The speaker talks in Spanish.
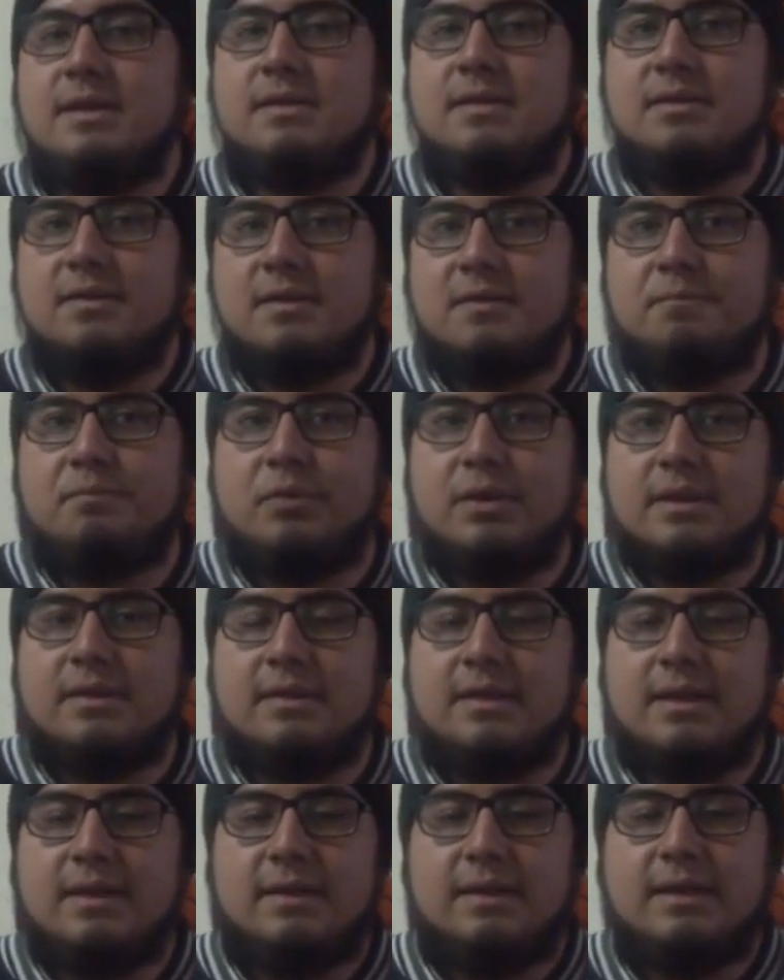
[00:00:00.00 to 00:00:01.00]
ha sido
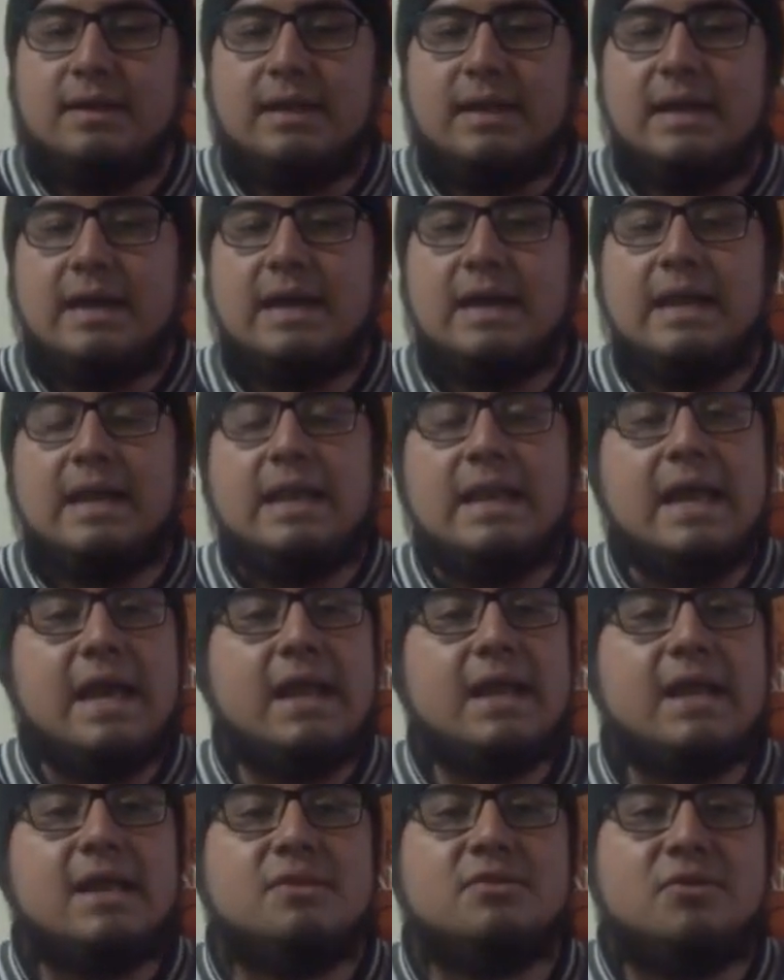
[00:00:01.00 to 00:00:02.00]
expuesta a
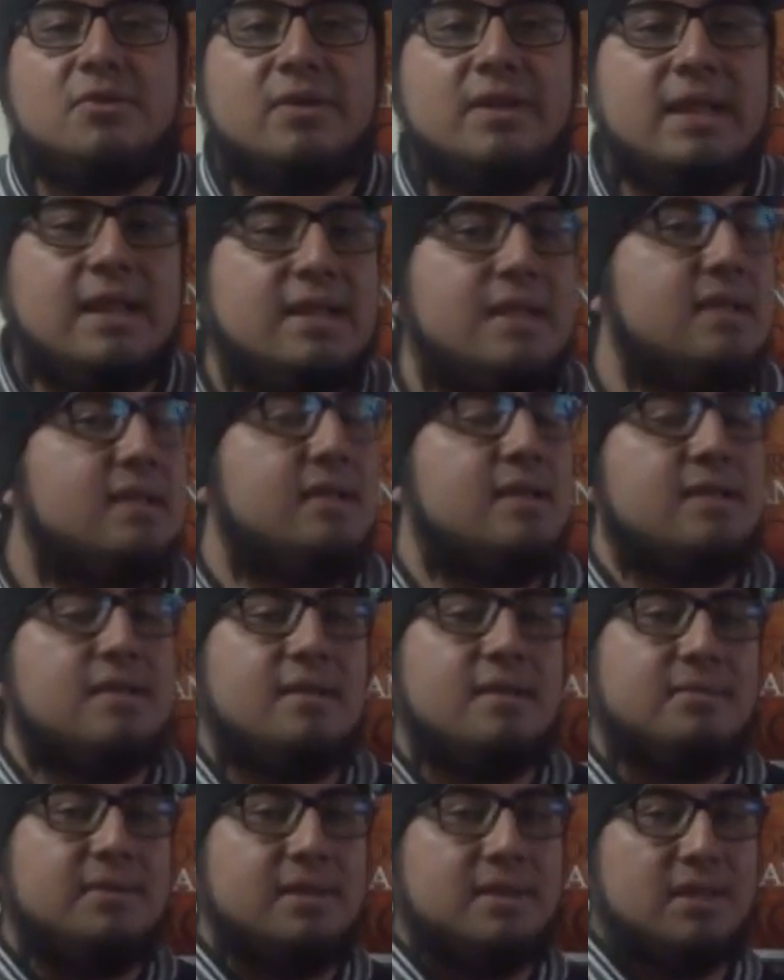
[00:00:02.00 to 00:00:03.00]
largas jornadas de
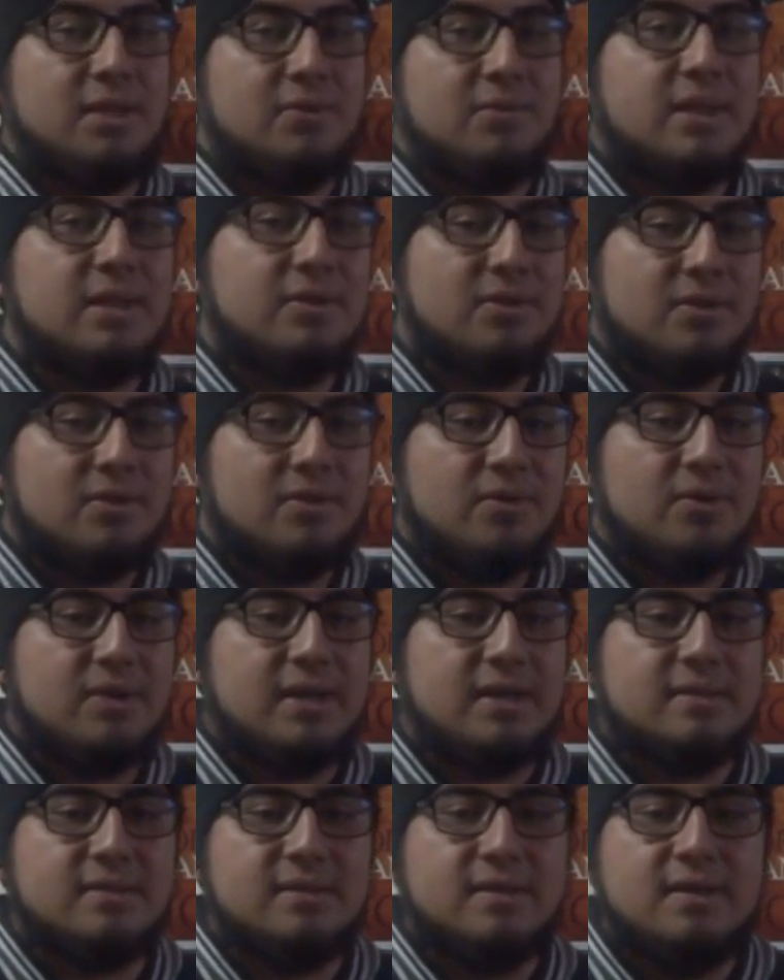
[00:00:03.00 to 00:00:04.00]
hasta 24
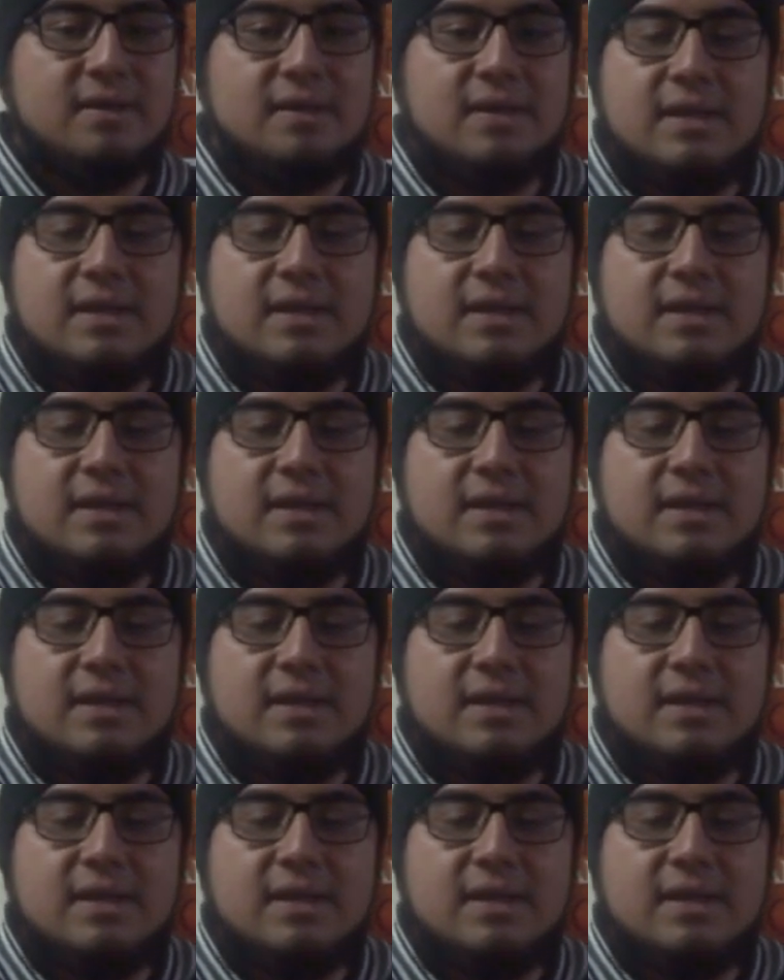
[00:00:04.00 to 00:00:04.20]
horas.